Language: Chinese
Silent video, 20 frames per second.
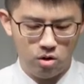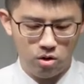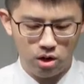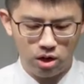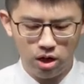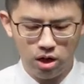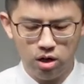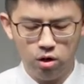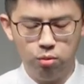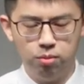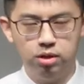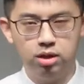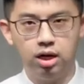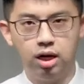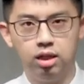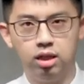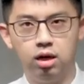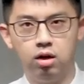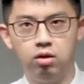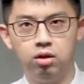刚刚我们
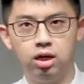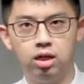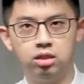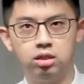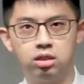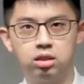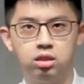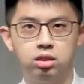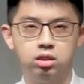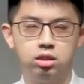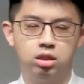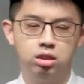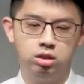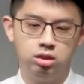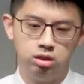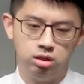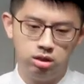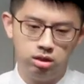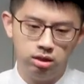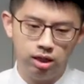谈到他这个神
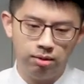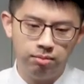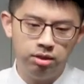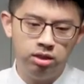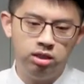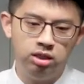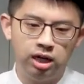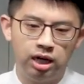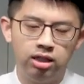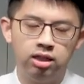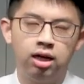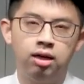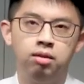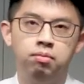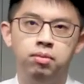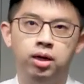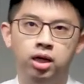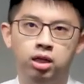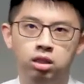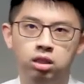是他们迦南
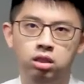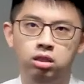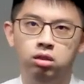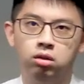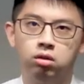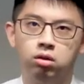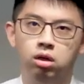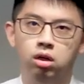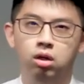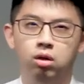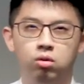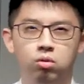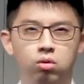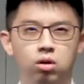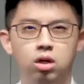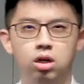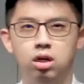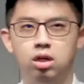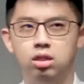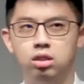美地哦，
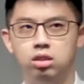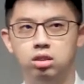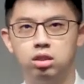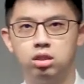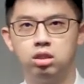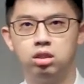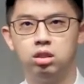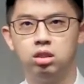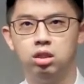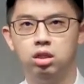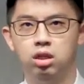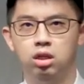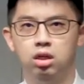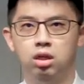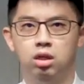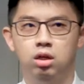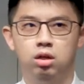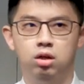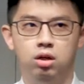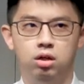哇，这个。
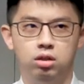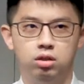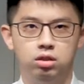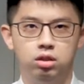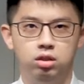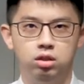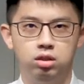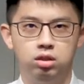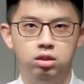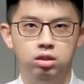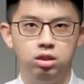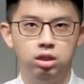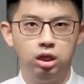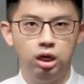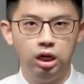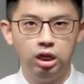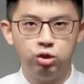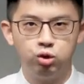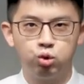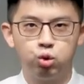啊，甚至
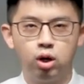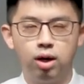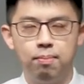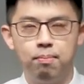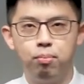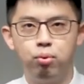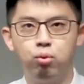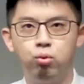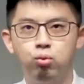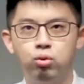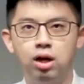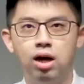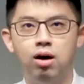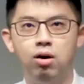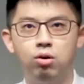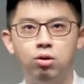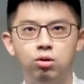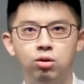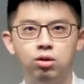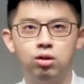一串葡萄
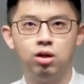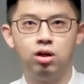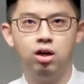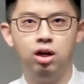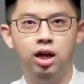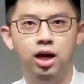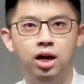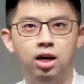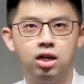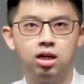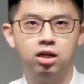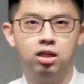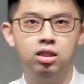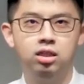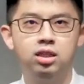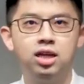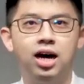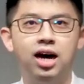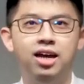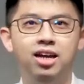哈，两个人
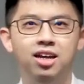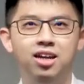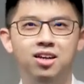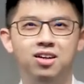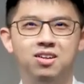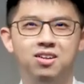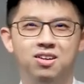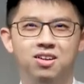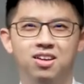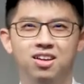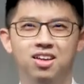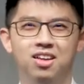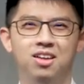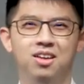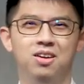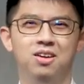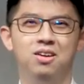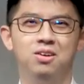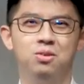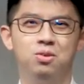抬哈，
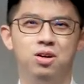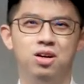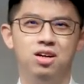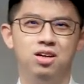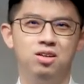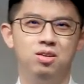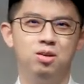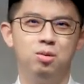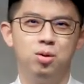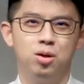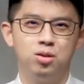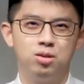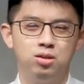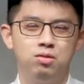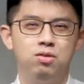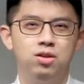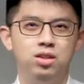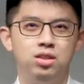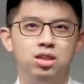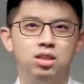哇，那表示
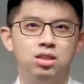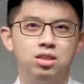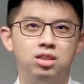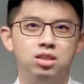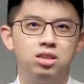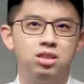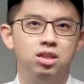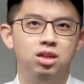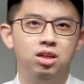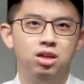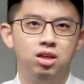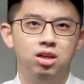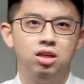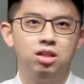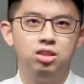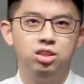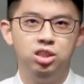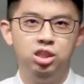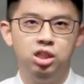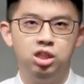非常的
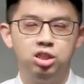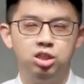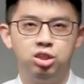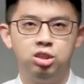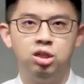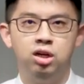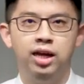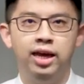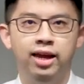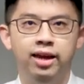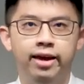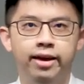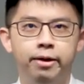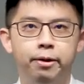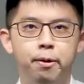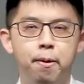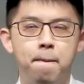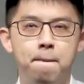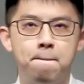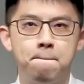结实累累
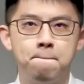哦。